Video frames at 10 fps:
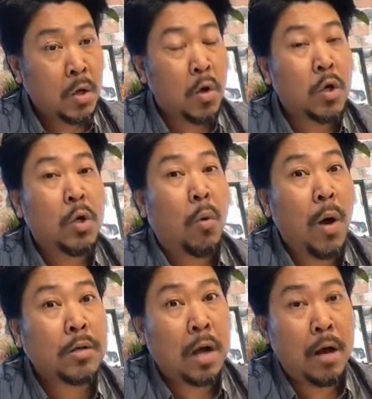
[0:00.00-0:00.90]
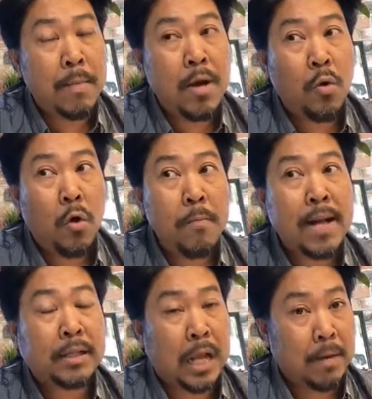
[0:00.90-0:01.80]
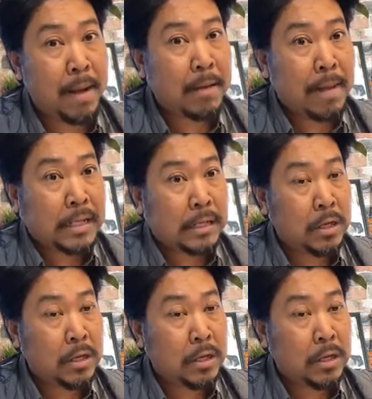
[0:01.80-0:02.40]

Còn đuôi guốc trời, mấy đuôi guốc mắc tiền mắc mắc